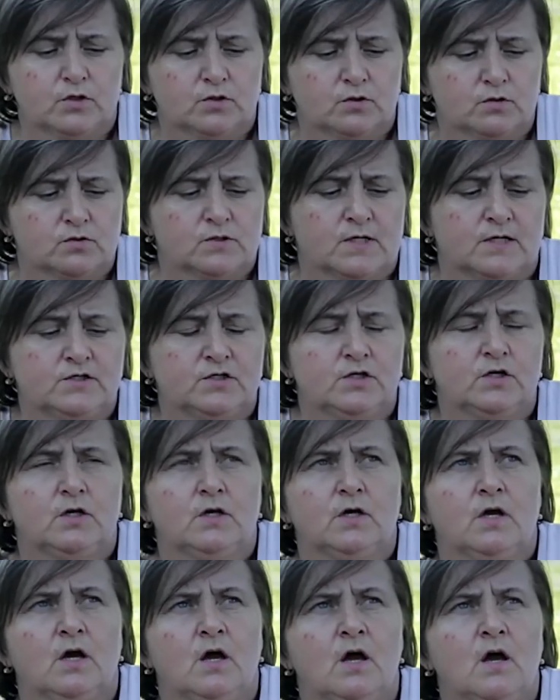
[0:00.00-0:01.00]
to
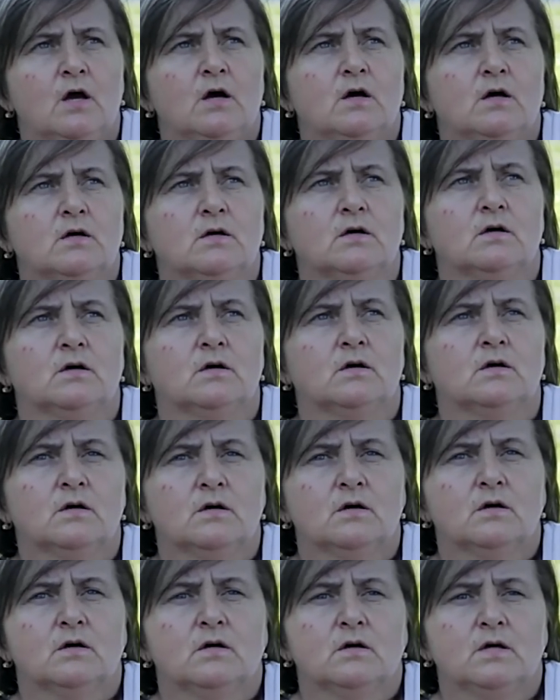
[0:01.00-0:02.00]
sadzili y,
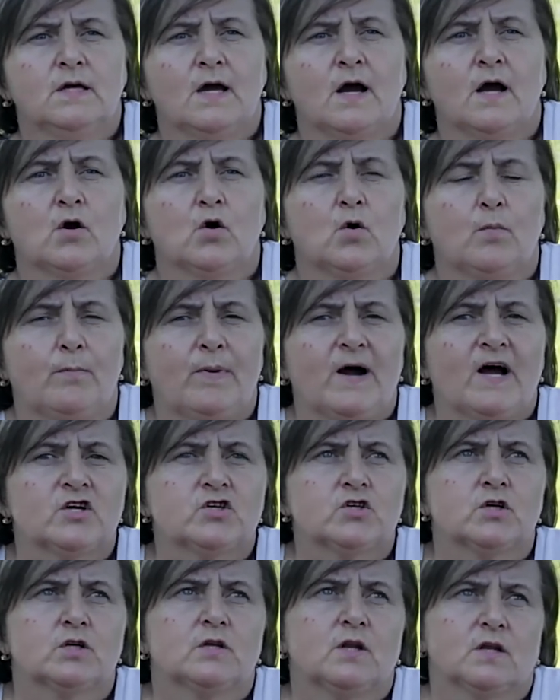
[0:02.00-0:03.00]
jako
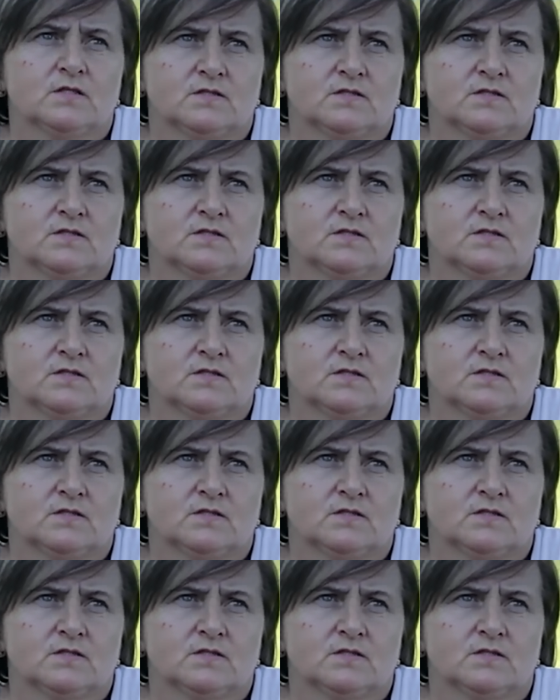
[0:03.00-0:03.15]
pasze dla